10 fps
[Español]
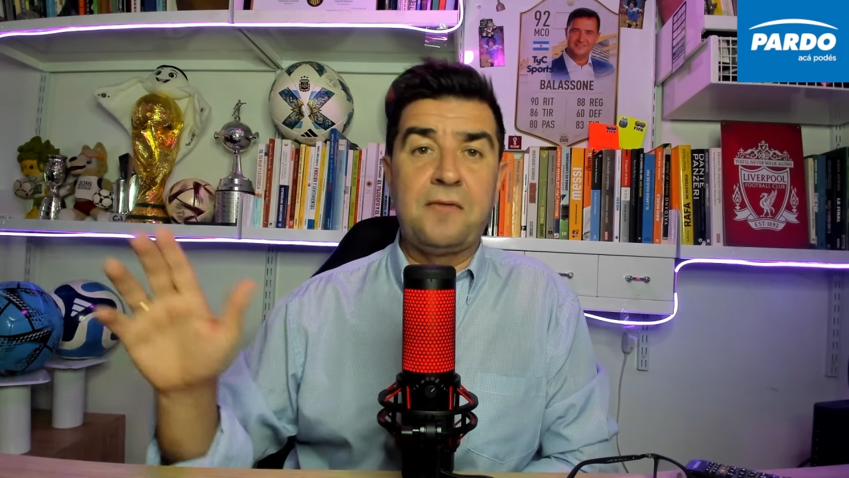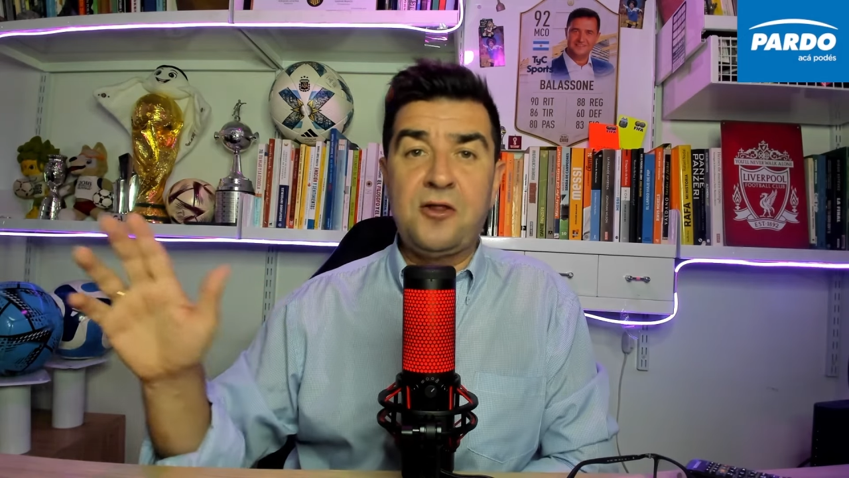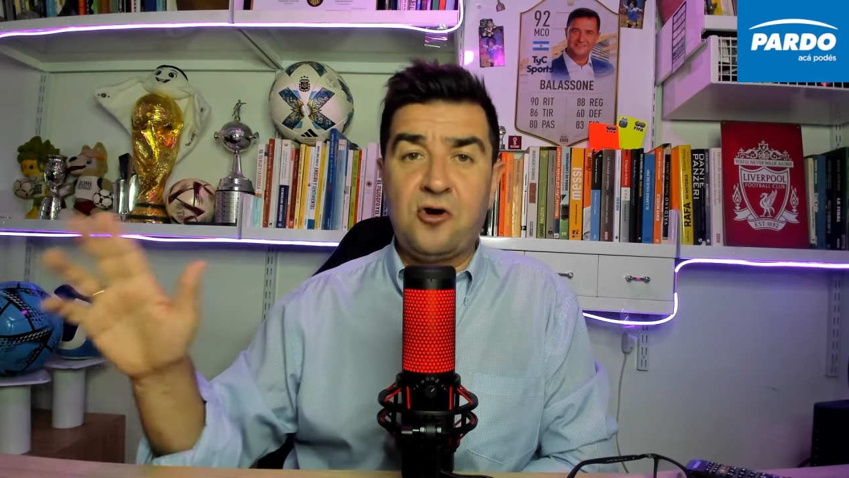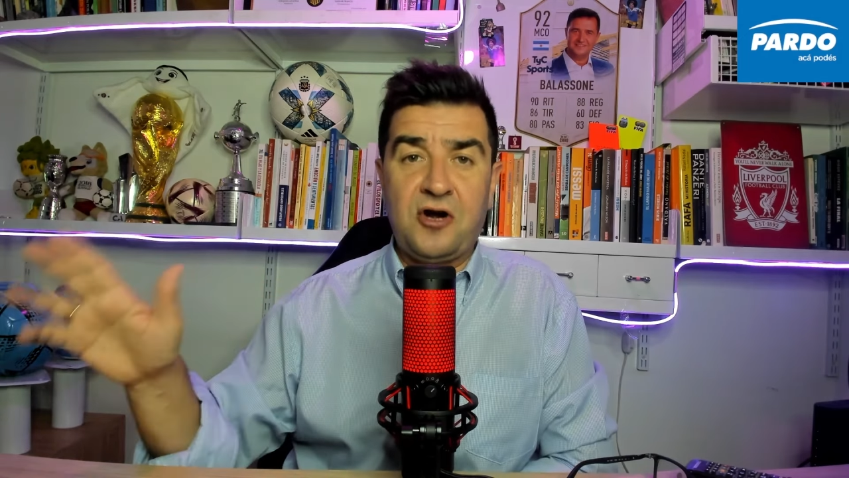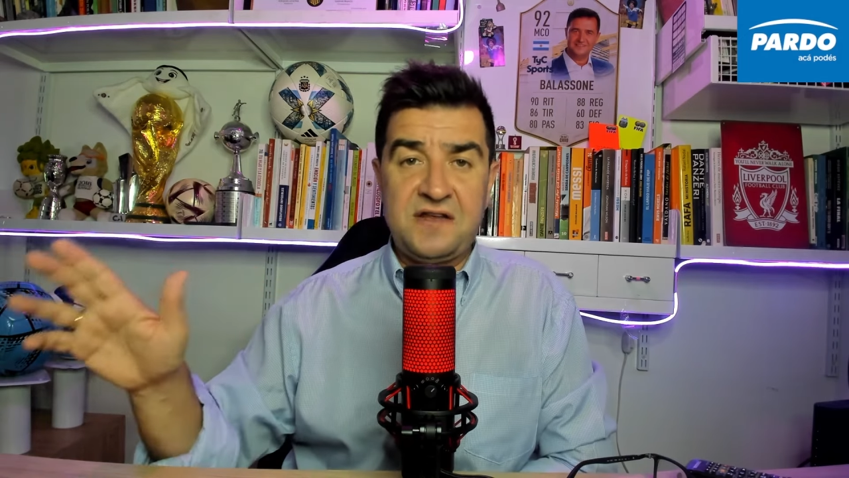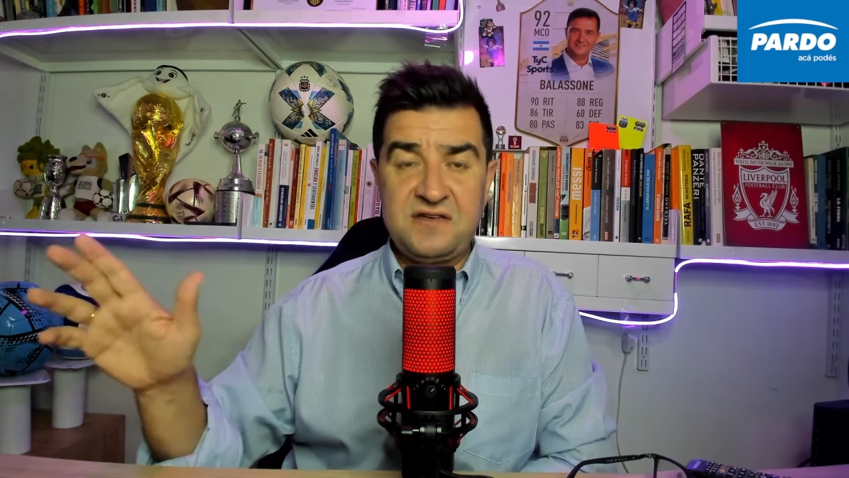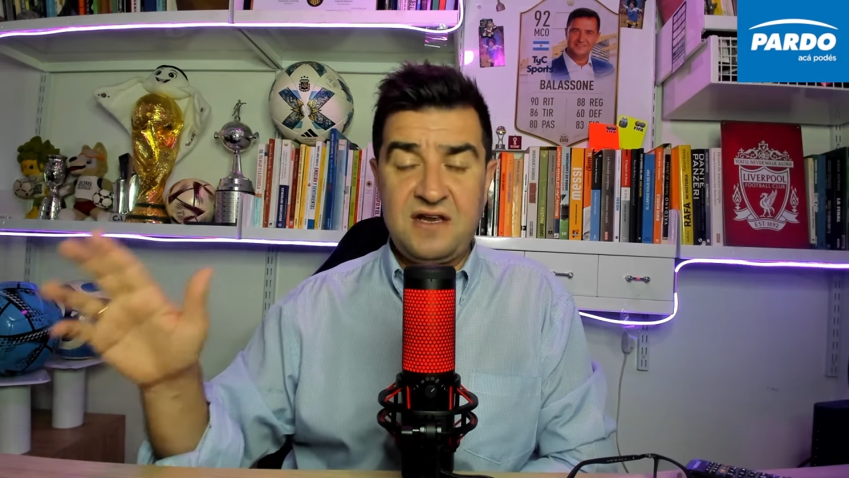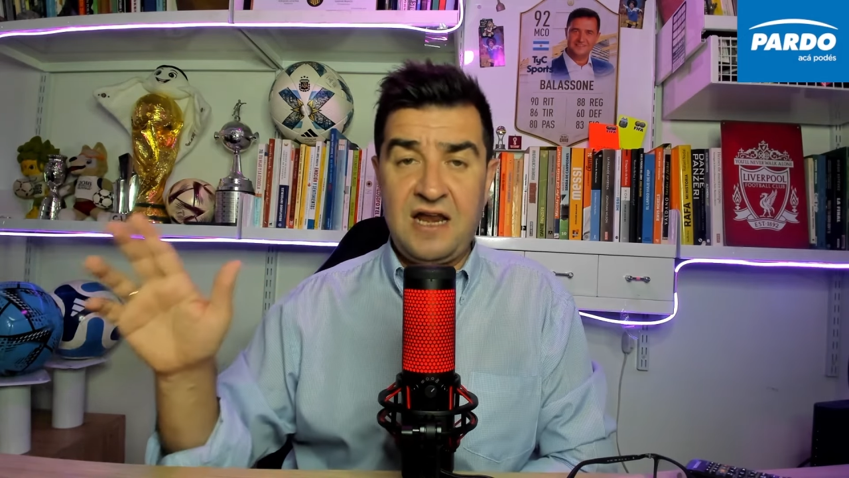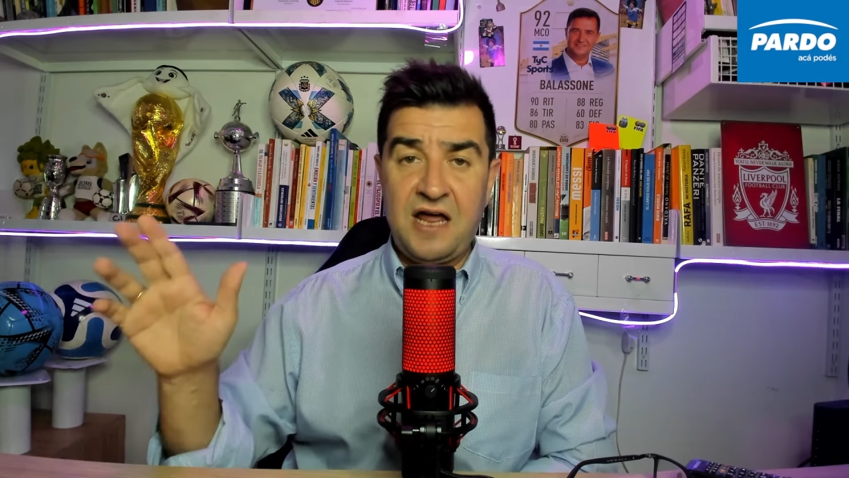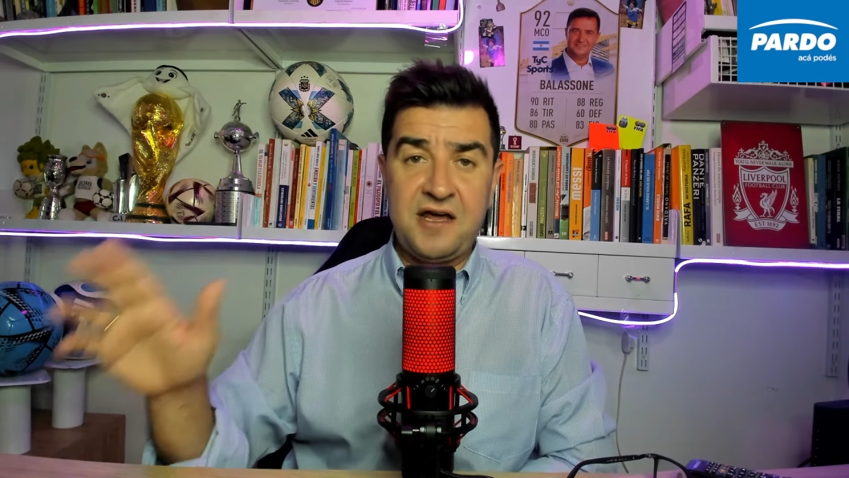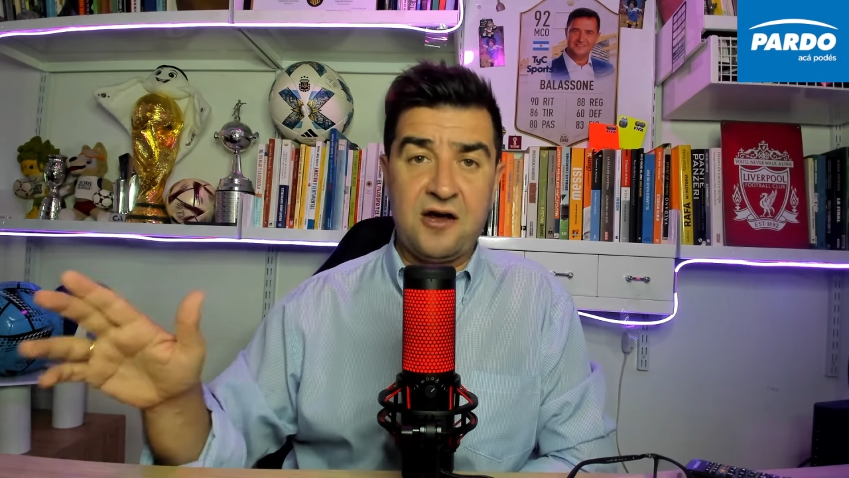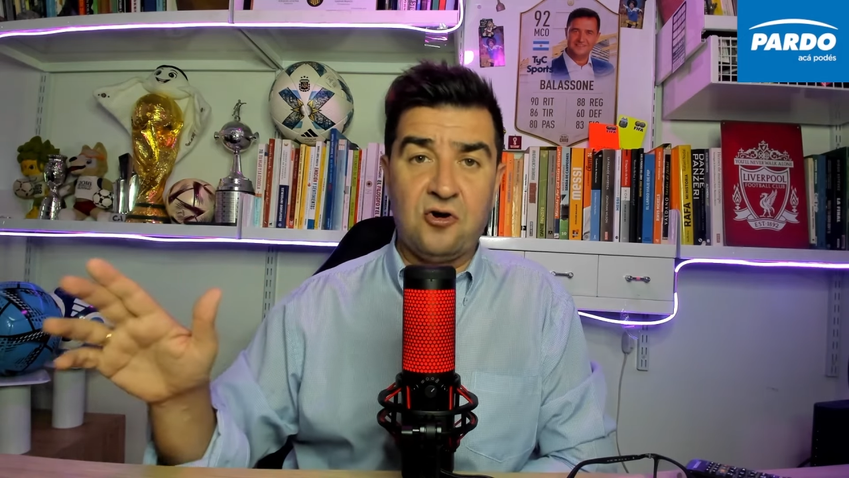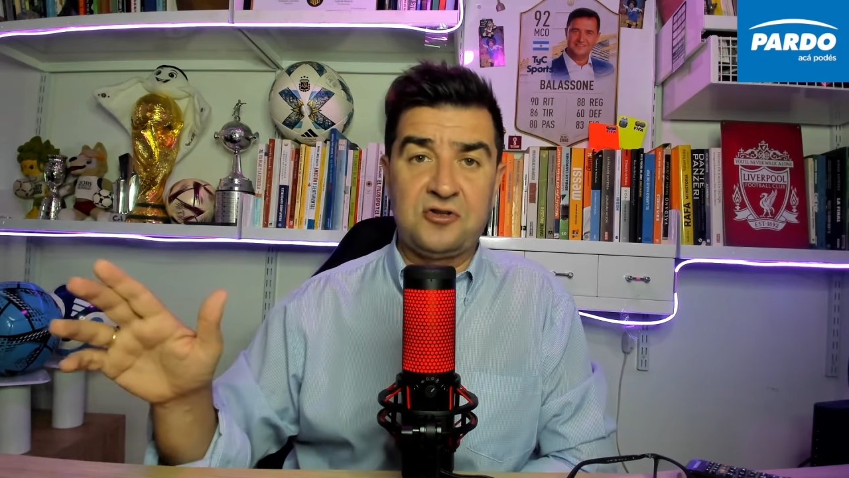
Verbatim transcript: vedores la IGJ